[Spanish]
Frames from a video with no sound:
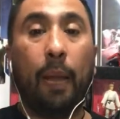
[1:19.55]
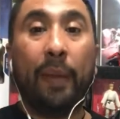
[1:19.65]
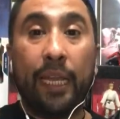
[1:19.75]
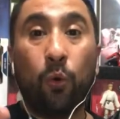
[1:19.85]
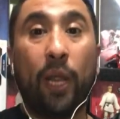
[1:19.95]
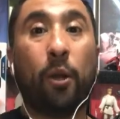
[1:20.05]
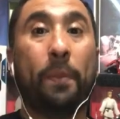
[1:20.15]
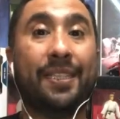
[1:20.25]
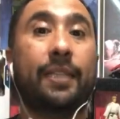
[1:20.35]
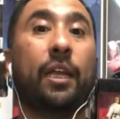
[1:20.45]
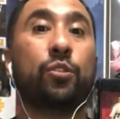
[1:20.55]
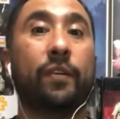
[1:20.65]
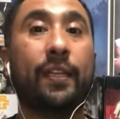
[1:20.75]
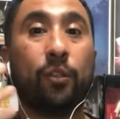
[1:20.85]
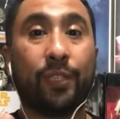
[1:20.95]
La película nos presenta los
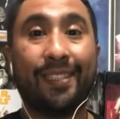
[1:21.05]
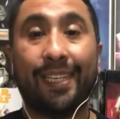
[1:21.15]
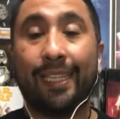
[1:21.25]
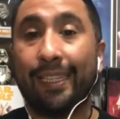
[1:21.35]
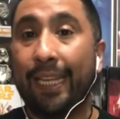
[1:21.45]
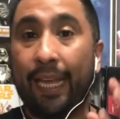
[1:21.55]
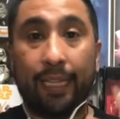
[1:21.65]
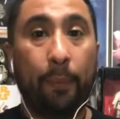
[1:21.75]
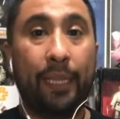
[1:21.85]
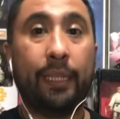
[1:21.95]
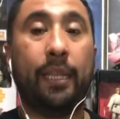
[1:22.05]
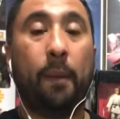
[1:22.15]
eventos que siguen directamente